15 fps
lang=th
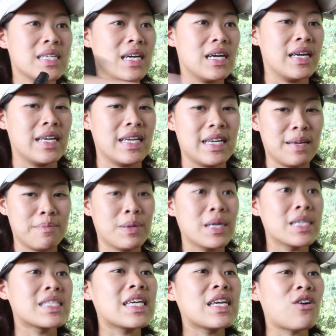ไอ
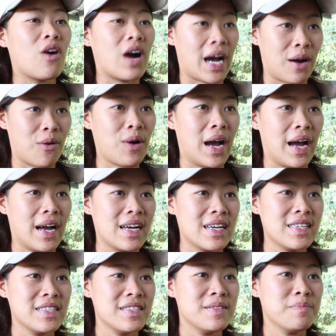พื้นที่ของเขาอ่ะ
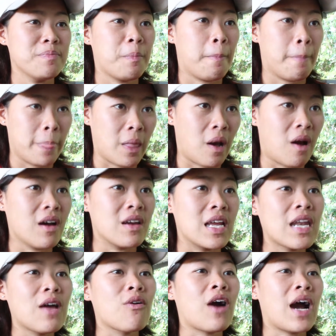เนาะแล้
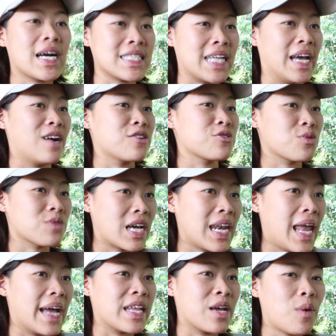วเราก็อาศัยเอาตรงนั้น
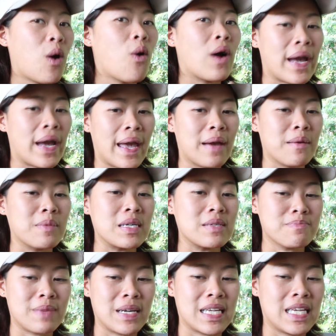แหละที่ว่าโอเคมึง
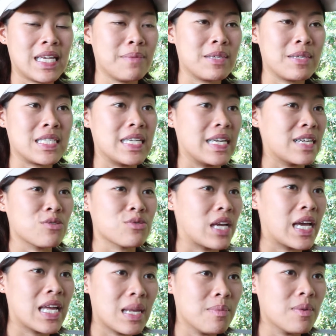ไปขี้ไปฉี่ตรงนั้
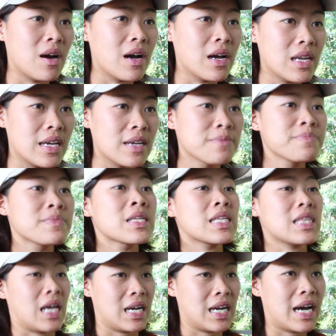นให้เรียบร้อยเลย
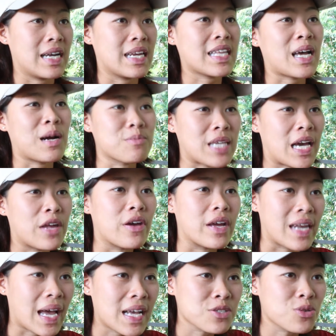แต่คืออันนี้ทำใจหน่อย
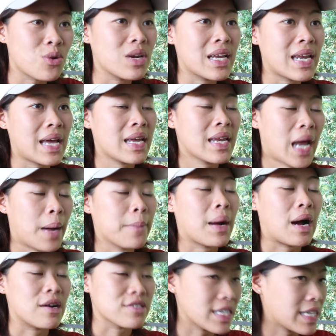นะช่วงแรกที่ทำ
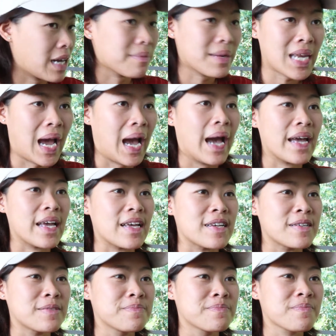อ่ะเขาจะยังไม่ถ่าย
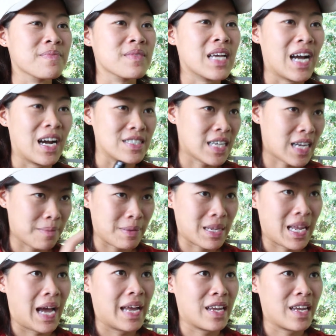เขาจะกลับไปถ่าย